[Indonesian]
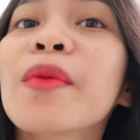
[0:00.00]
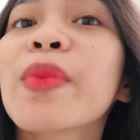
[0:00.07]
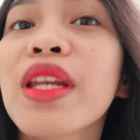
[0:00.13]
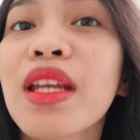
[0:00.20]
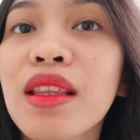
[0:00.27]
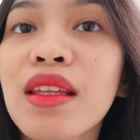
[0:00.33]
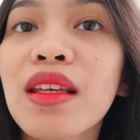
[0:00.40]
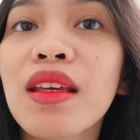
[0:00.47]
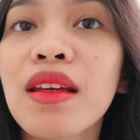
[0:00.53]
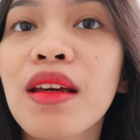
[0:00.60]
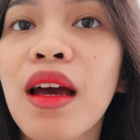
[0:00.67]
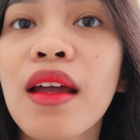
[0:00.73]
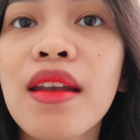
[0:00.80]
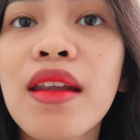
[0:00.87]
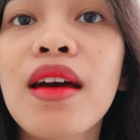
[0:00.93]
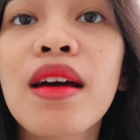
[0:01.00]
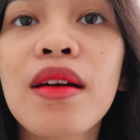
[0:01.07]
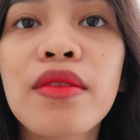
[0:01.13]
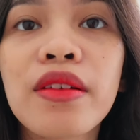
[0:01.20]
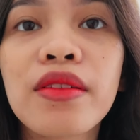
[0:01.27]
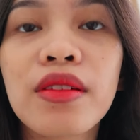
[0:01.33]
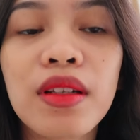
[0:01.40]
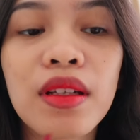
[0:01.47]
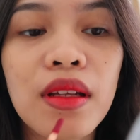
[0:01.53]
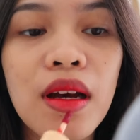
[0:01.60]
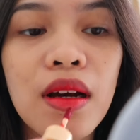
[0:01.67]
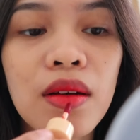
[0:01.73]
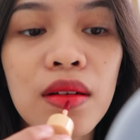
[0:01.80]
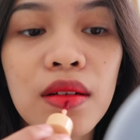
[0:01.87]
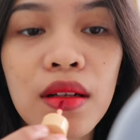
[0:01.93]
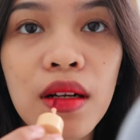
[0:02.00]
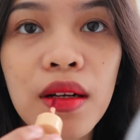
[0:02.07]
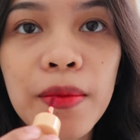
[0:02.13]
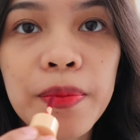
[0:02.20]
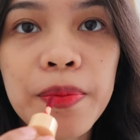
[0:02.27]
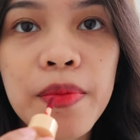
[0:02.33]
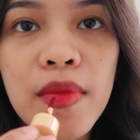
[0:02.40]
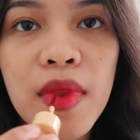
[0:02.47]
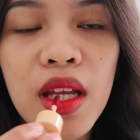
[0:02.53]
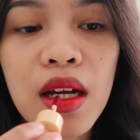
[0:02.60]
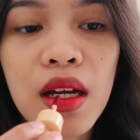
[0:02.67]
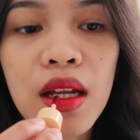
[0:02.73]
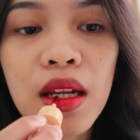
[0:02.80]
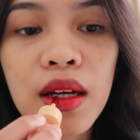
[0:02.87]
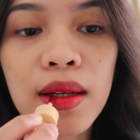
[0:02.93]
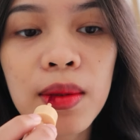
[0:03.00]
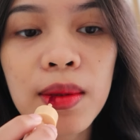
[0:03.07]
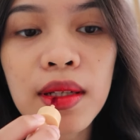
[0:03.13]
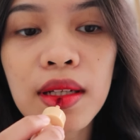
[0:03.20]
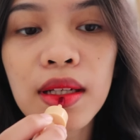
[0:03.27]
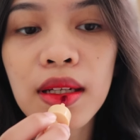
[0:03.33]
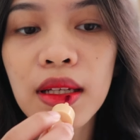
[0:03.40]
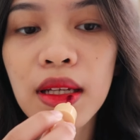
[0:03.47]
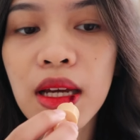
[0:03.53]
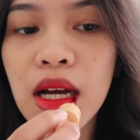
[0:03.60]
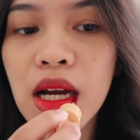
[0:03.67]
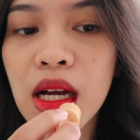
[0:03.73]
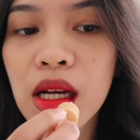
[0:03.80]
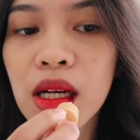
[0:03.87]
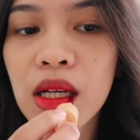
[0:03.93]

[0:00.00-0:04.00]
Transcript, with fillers: tapi nanti ada favorit aku aku pakai lagi ya